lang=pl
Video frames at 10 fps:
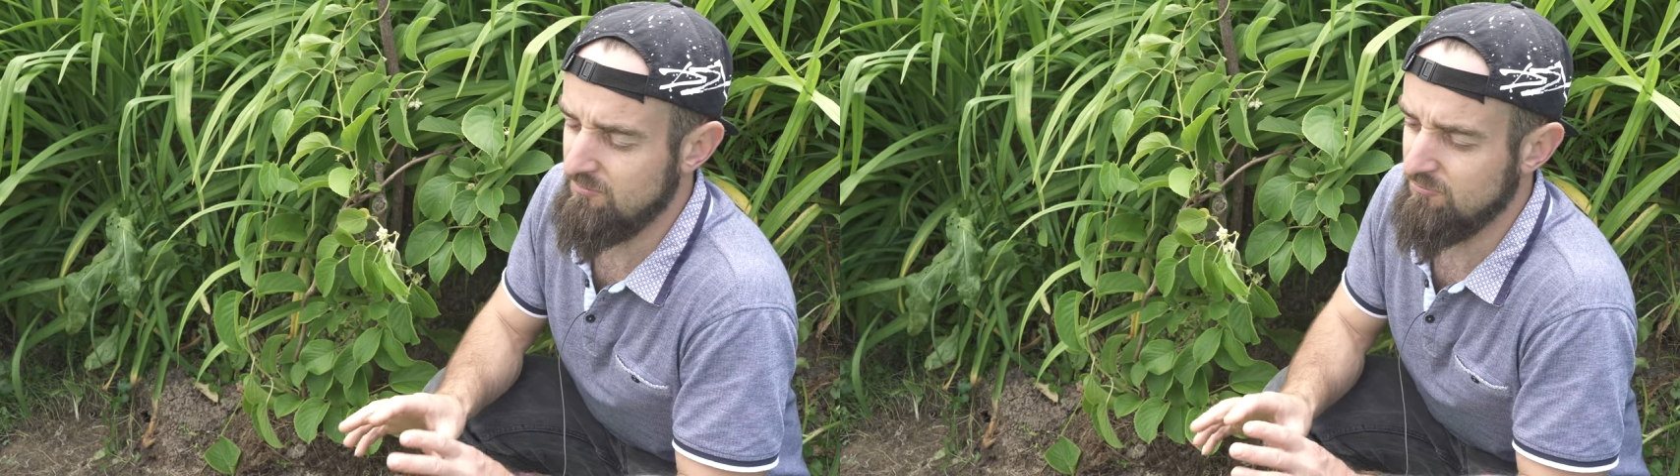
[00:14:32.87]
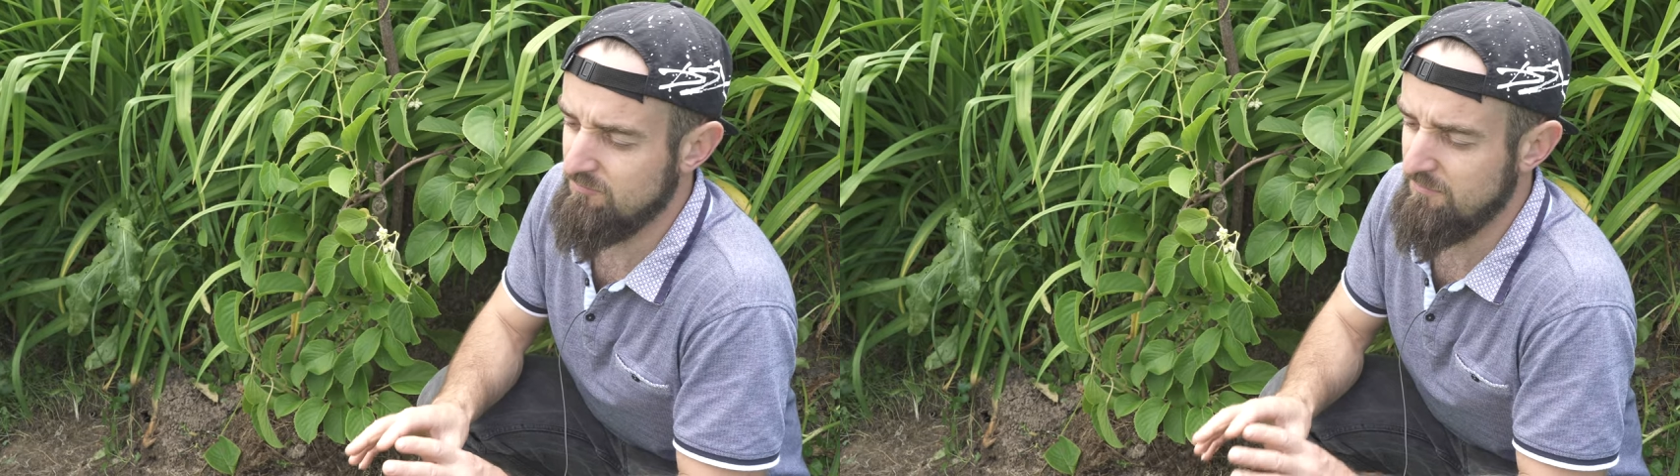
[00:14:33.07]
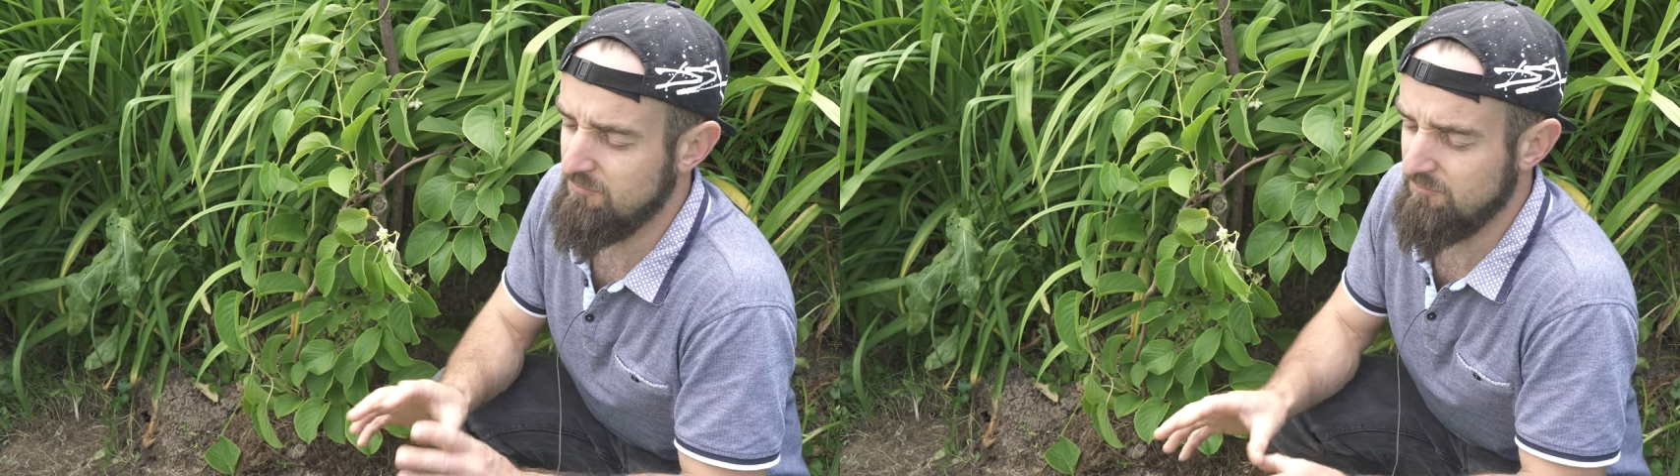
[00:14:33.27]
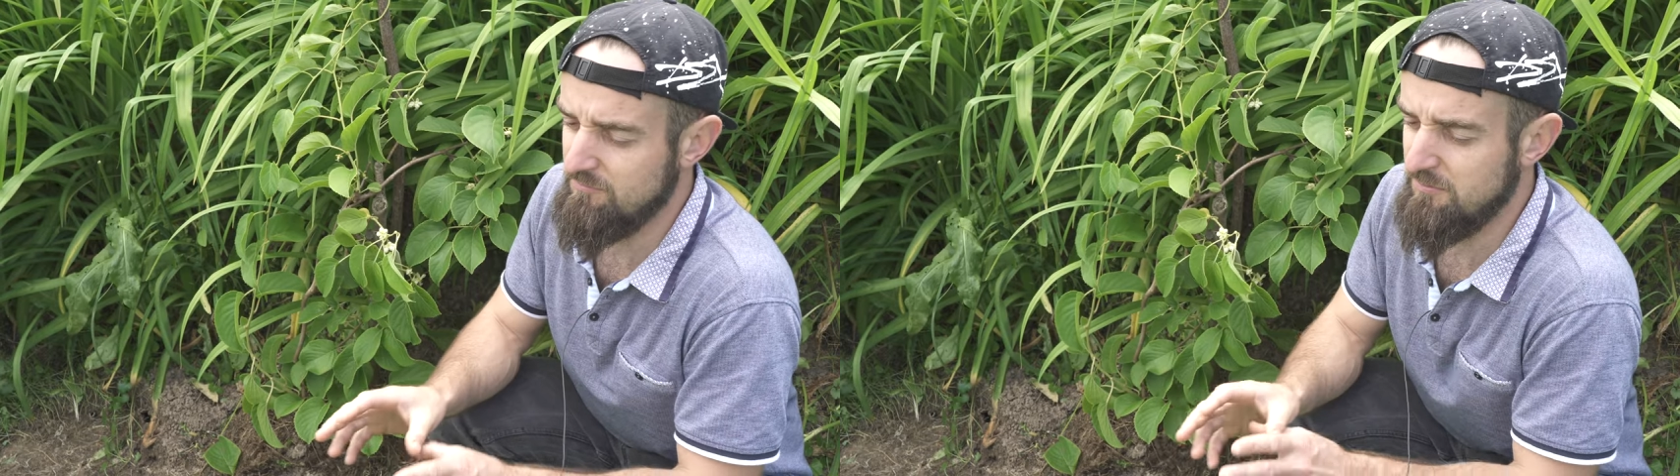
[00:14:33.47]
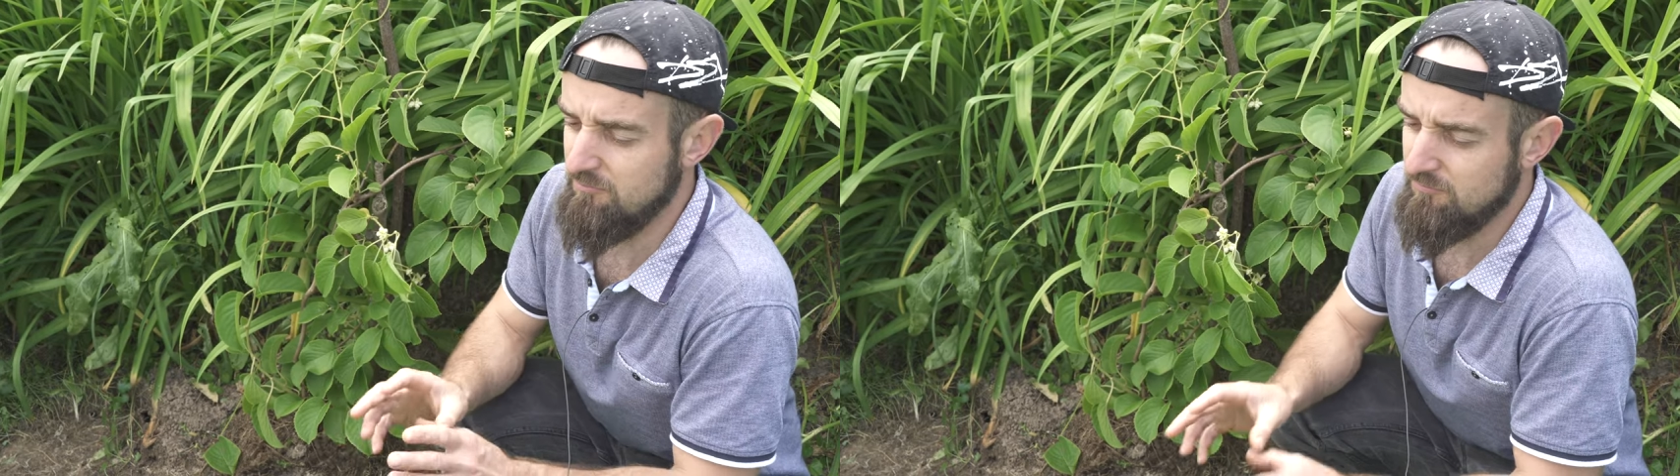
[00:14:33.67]
YouTube'a, po
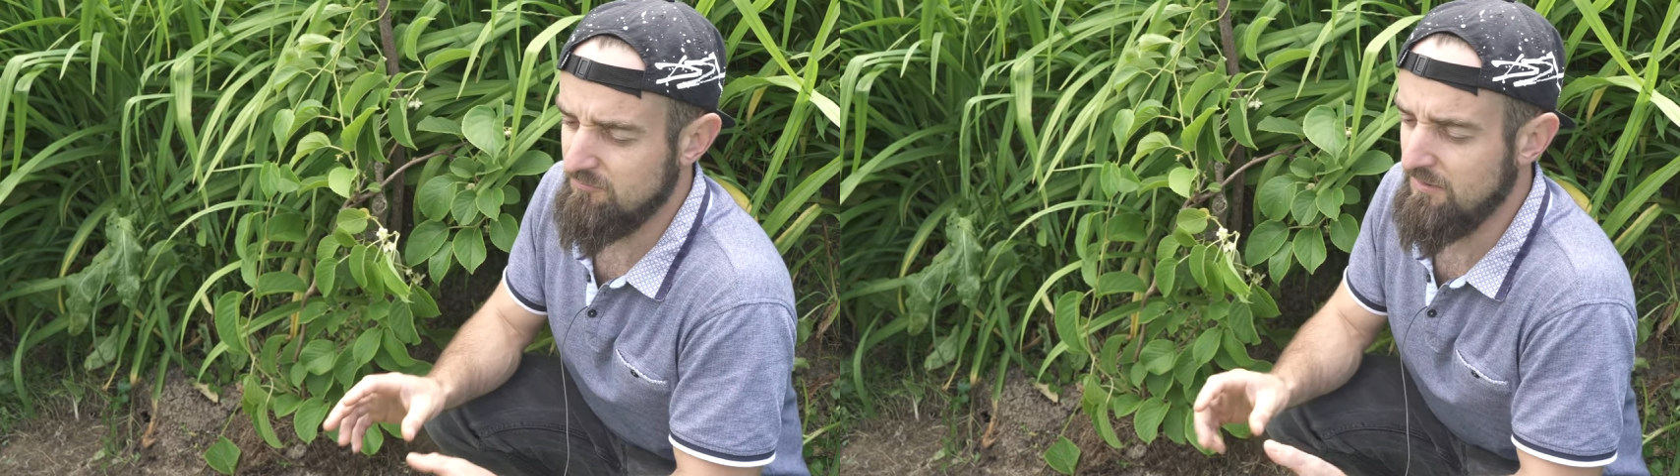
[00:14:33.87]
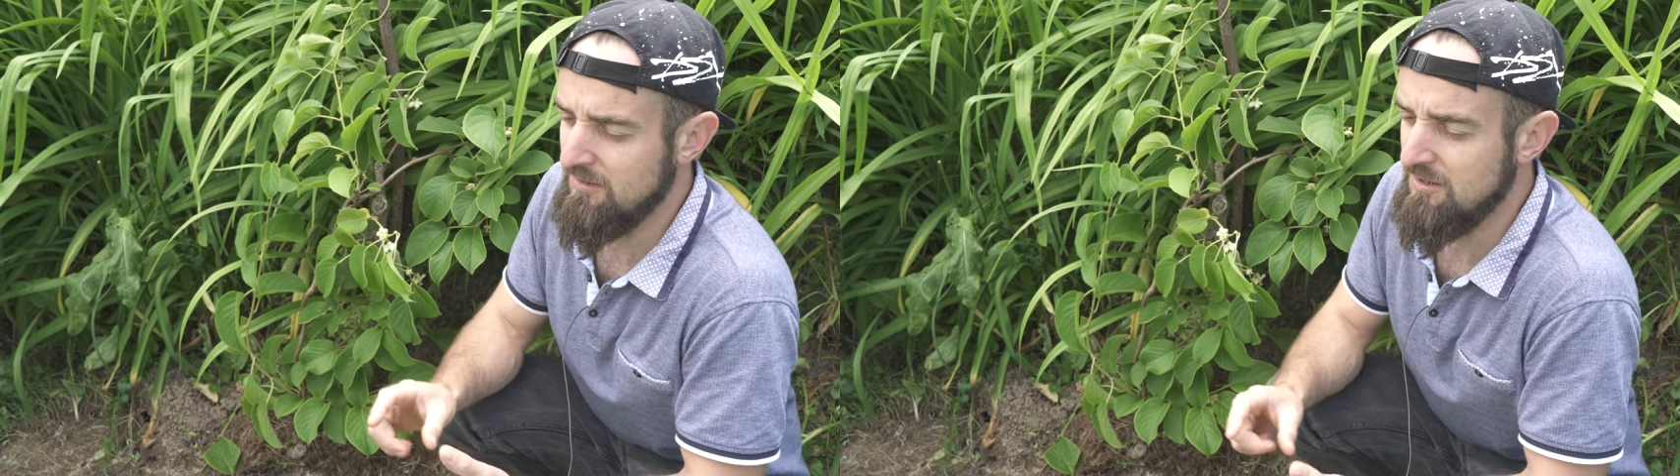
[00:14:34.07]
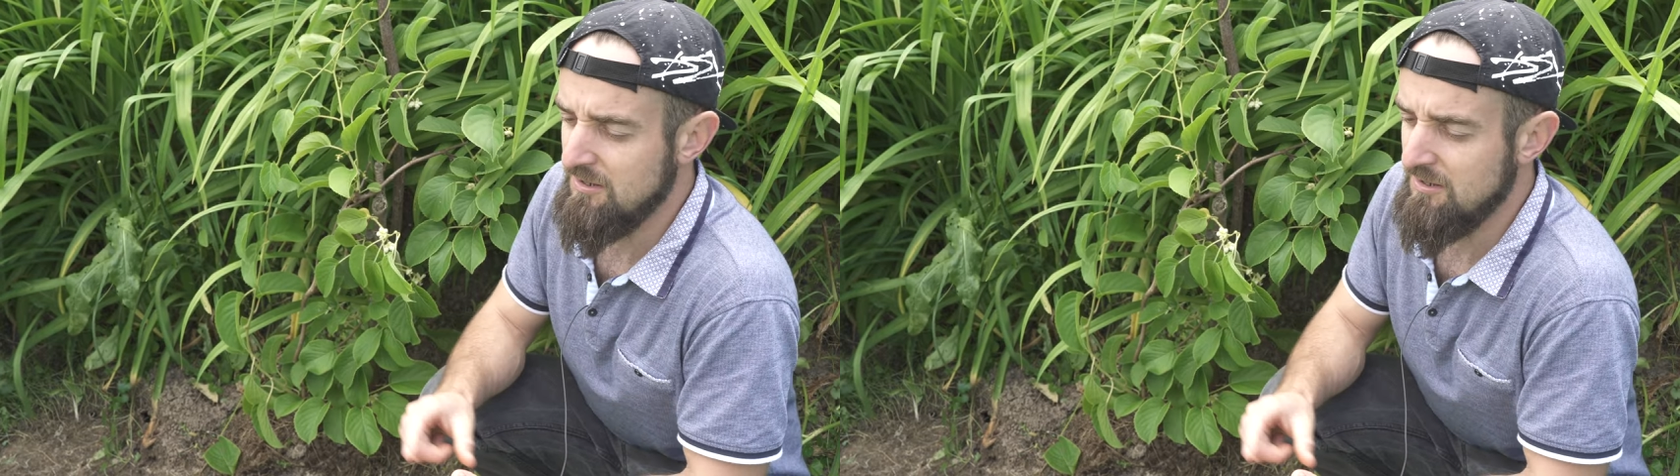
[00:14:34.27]
uruchomieniu YouTube'a